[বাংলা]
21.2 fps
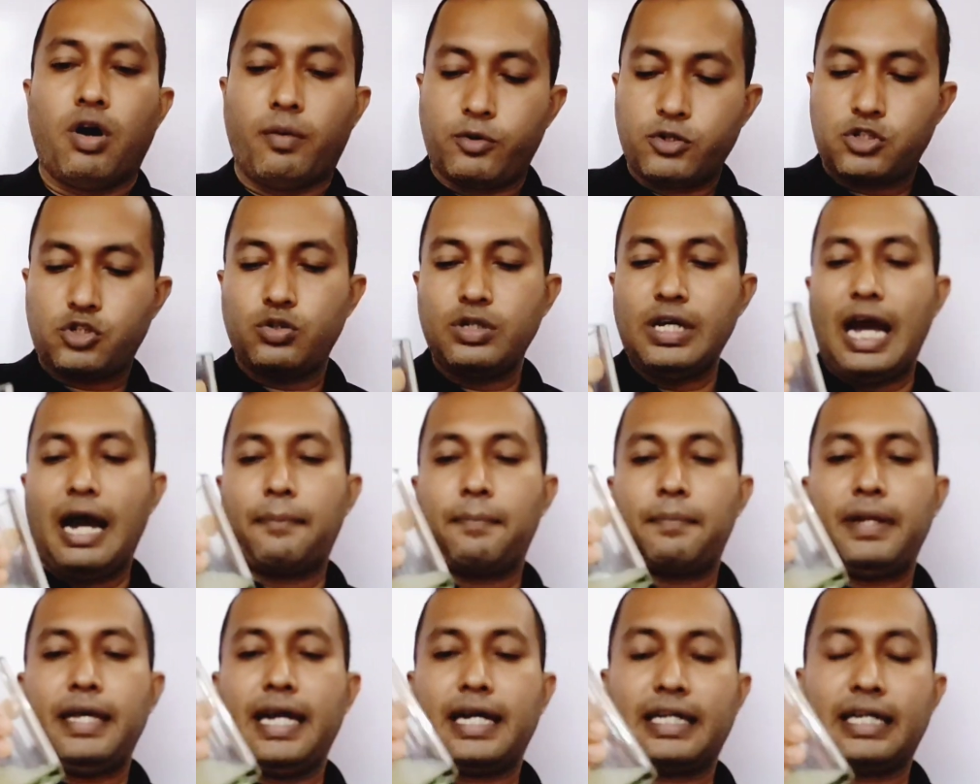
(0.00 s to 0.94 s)
অবশ্যই
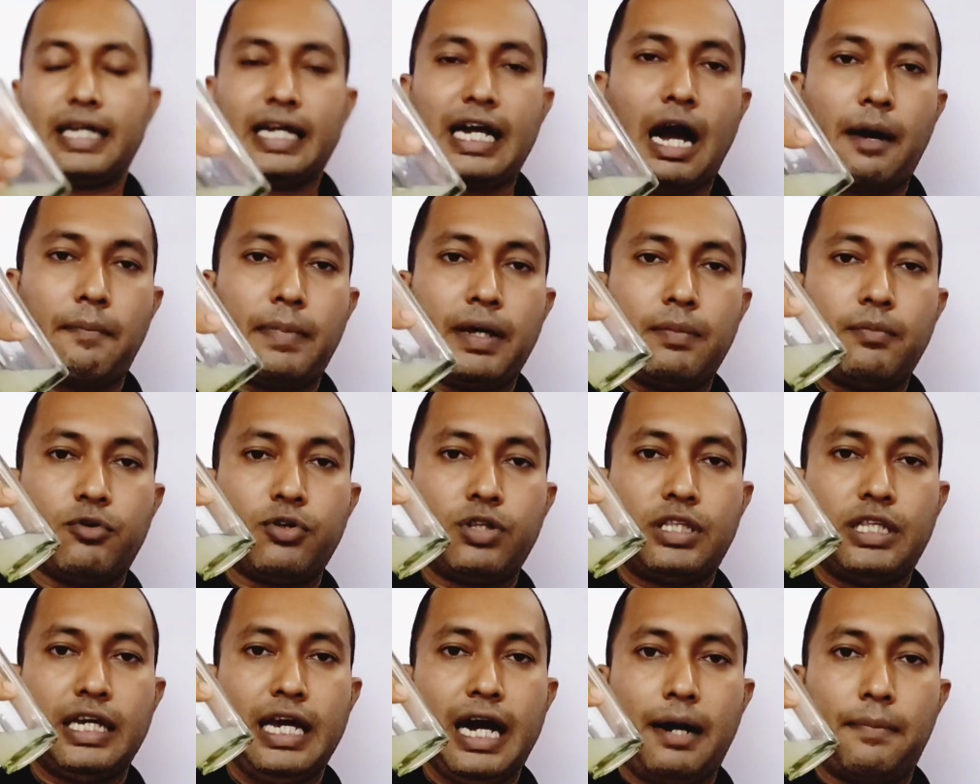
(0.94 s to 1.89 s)
আপনি একটা কাপের
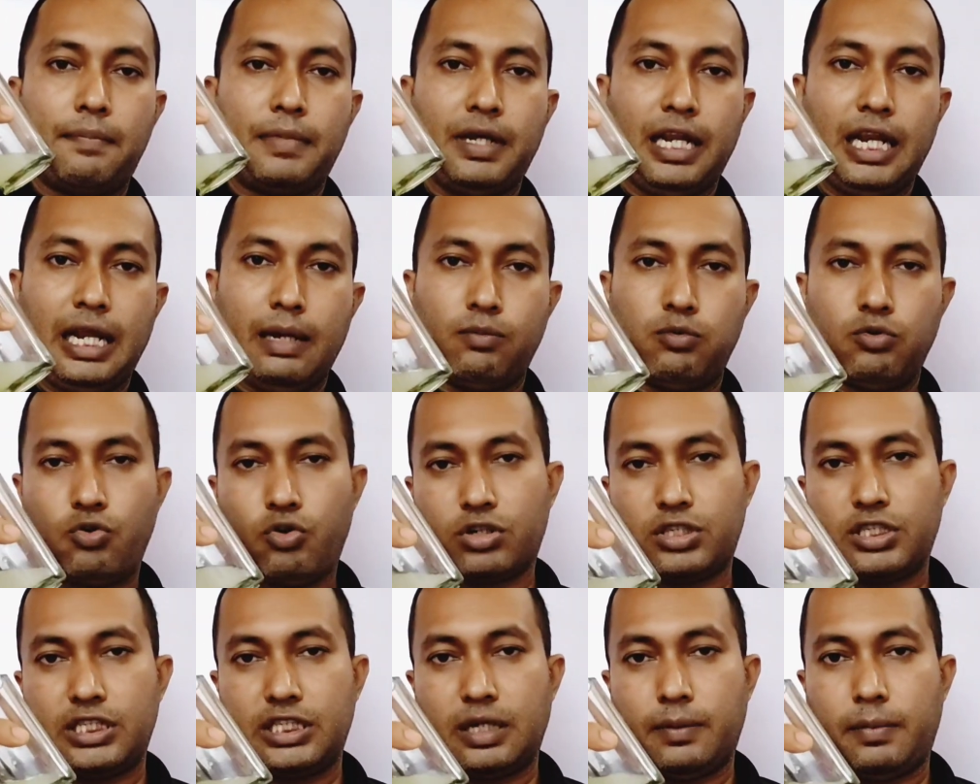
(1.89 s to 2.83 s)
মধ্যে আপনি লেবু
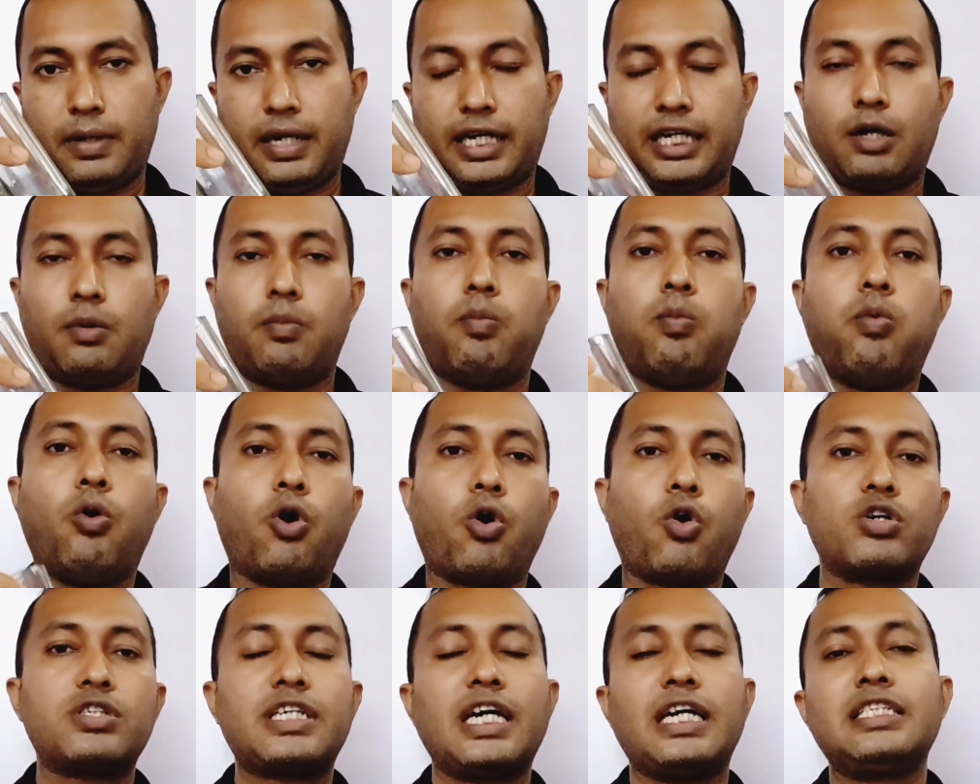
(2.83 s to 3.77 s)
রস নিতে পারেন একটা
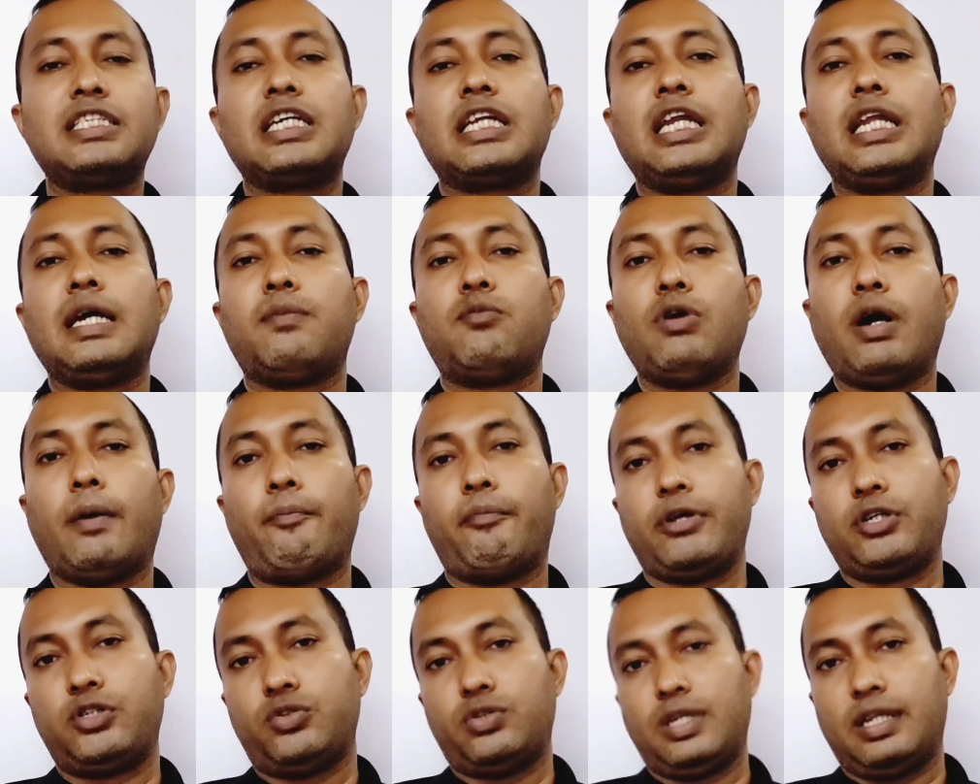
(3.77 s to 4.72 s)
বড় সাইজের লেবু
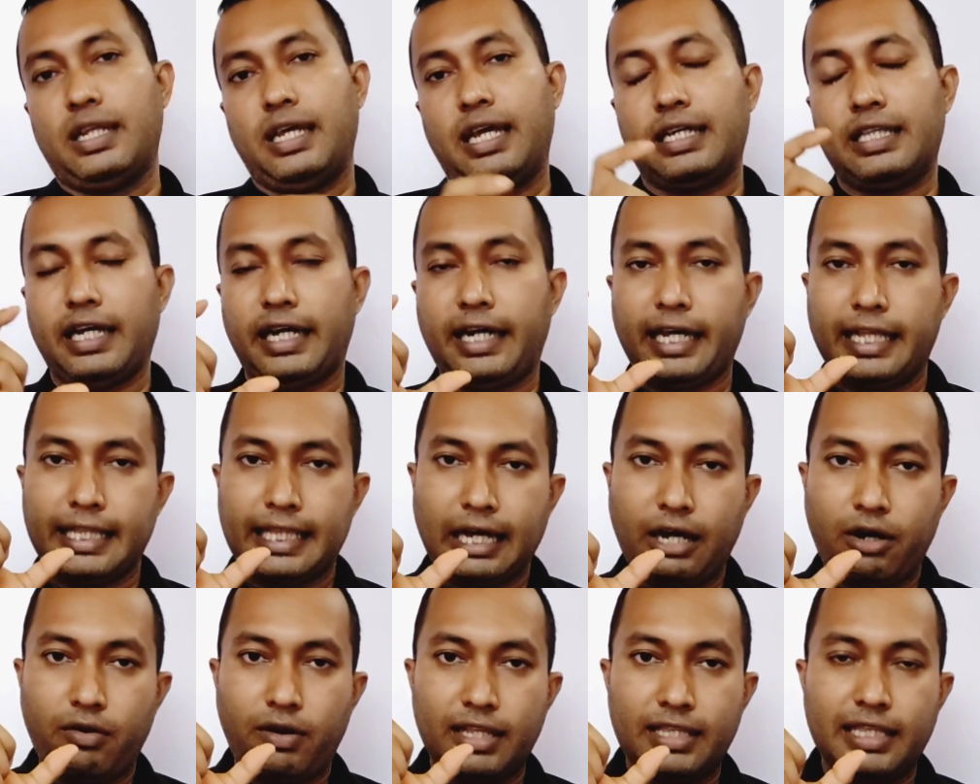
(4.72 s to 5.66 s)
আপনি যদি নিয়ে থাকেন
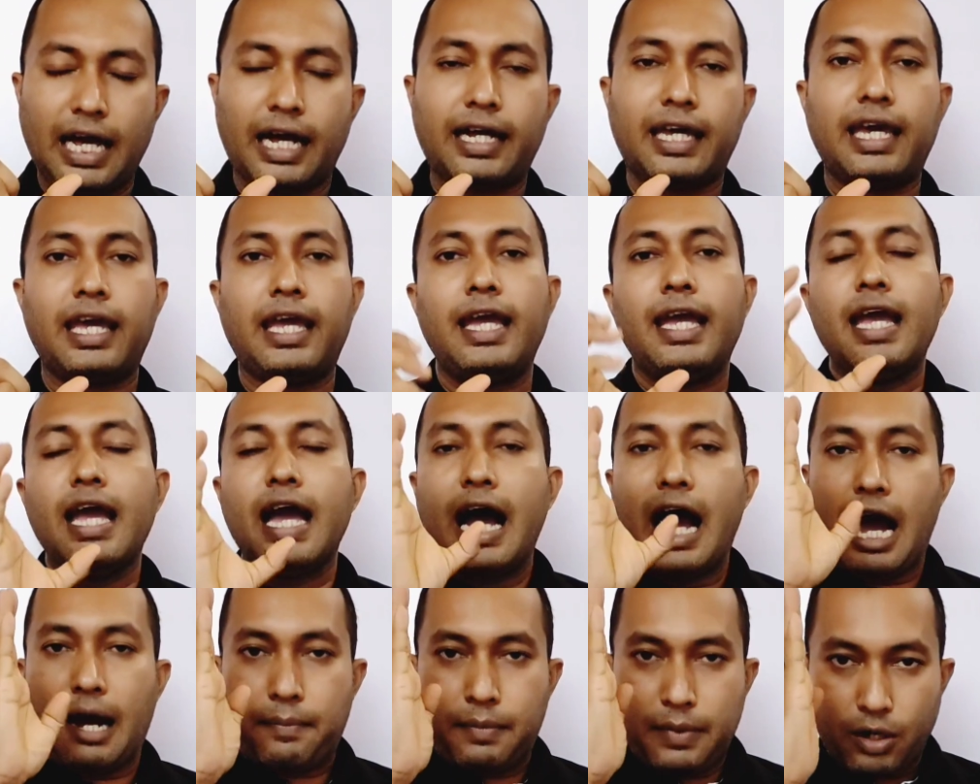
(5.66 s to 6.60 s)
তাহলে তাকে
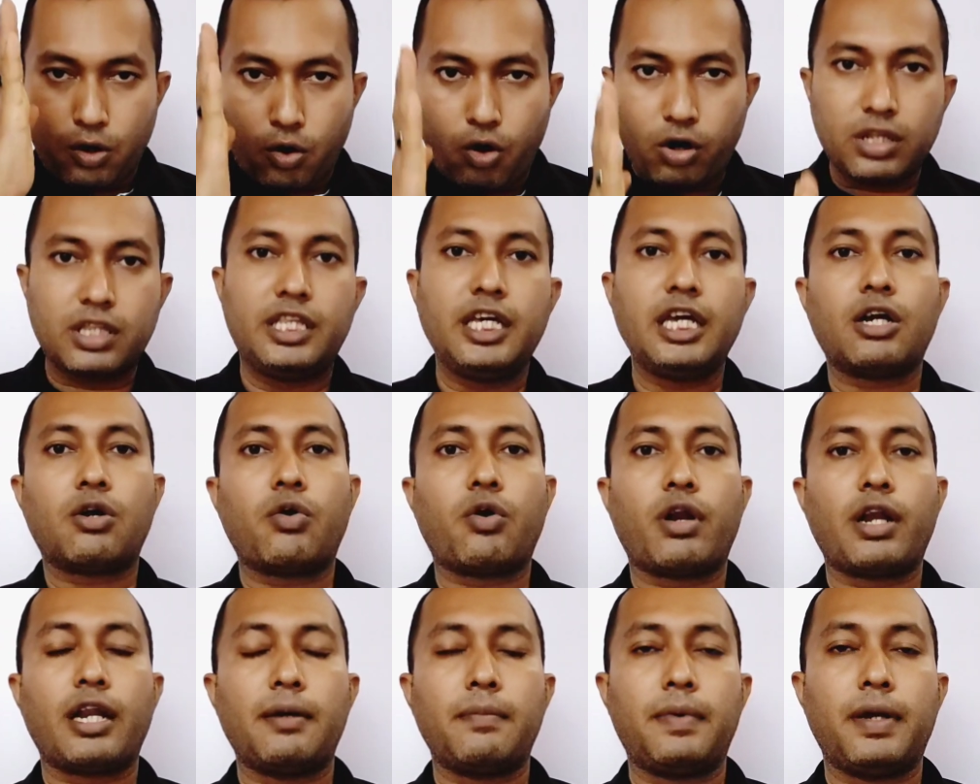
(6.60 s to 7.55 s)
আপনি অর্ধেক
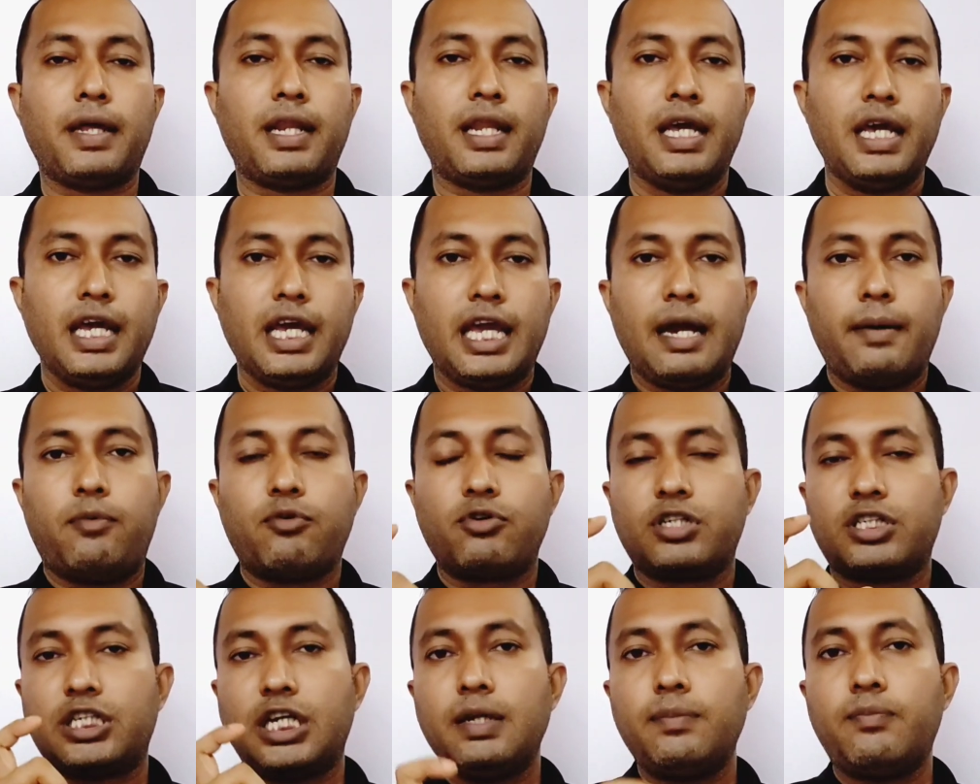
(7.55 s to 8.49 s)
করে নেবেন এবং
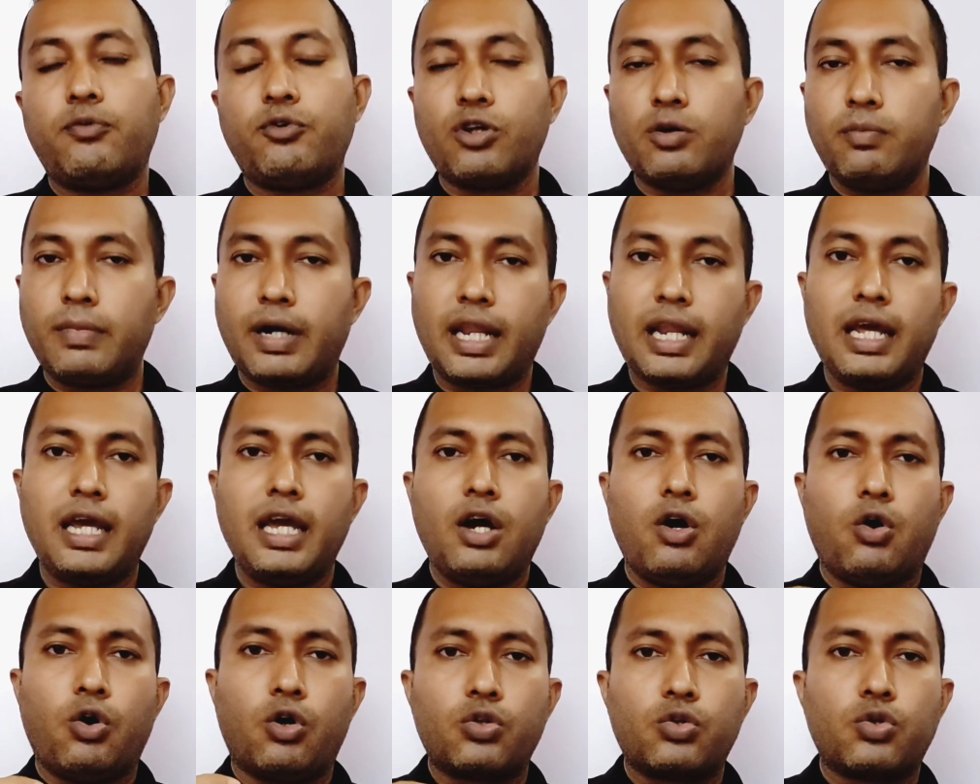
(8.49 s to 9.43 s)
সেই পরিমাণ
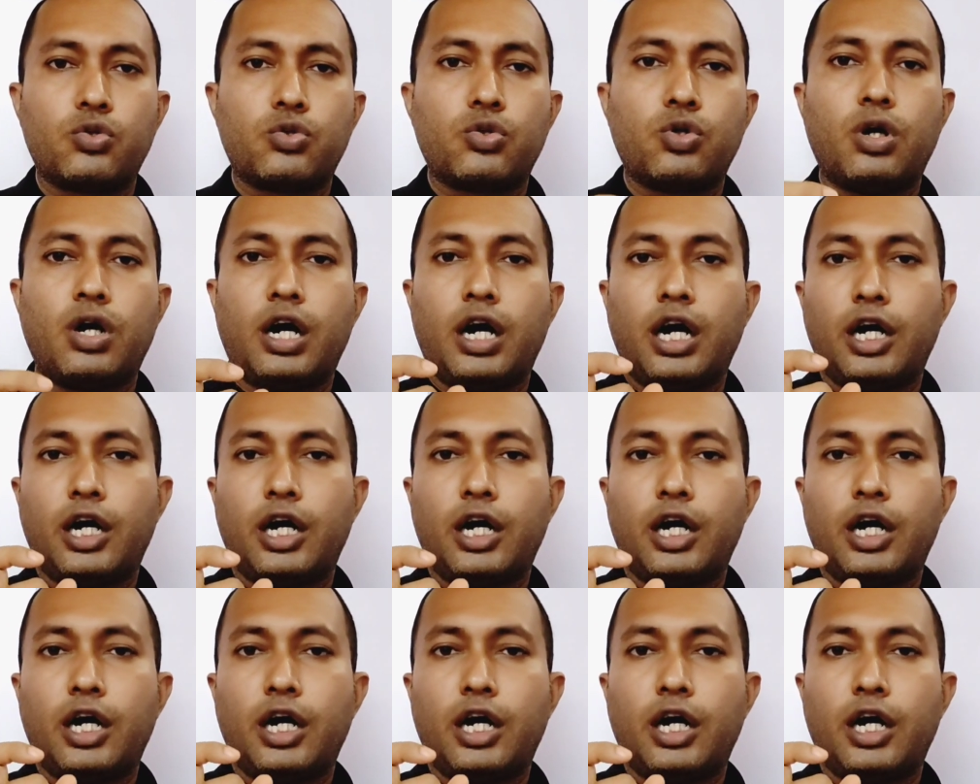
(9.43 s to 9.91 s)
অন্তত